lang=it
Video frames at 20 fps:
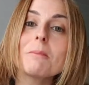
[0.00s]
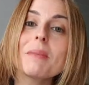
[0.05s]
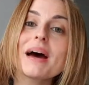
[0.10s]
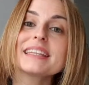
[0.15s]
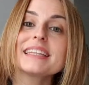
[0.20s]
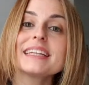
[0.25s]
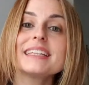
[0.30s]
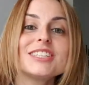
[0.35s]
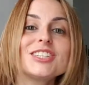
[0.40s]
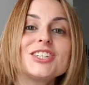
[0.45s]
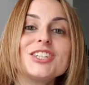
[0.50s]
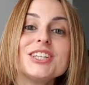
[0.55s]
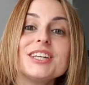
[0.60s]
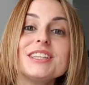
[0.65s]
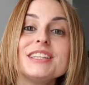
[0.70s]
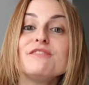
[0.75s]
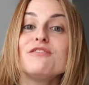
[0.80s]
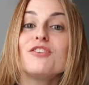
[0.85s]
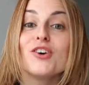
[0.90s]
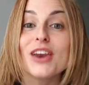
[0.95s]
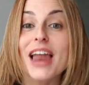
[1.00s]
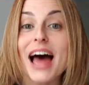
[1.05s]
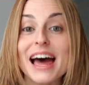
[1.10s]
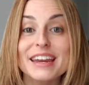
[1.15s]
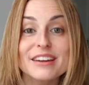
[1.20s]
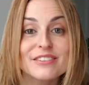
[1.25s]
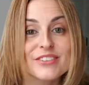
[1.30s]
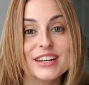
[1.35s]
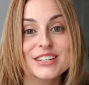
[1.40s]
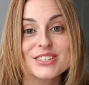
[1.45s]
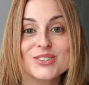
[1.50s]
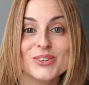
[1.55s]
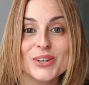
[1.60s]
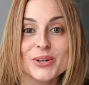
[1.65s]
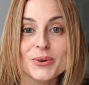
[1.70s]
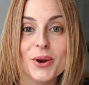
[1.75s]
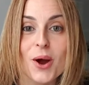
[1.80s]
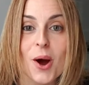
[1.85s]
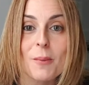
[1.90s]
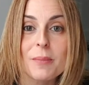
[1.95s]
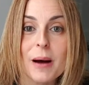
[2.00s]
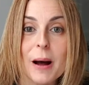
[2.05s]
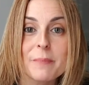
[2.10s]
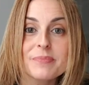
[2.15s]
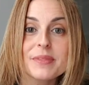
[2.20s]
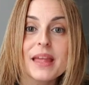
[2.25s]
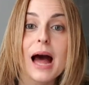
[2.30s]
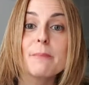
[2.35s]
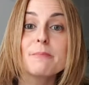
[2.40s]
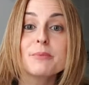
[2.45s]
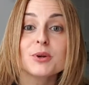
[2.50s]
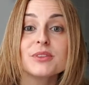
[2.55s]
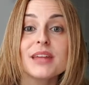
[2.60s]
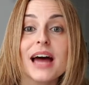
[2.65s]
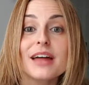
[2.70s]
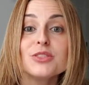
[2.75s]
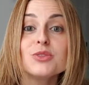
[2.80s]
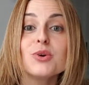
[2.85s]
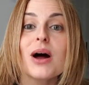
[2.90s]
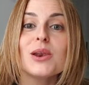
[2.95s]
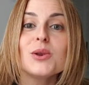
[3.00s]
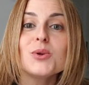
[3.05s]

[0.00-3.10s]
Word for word: Marta decide di volare verso l'Europa, approdando a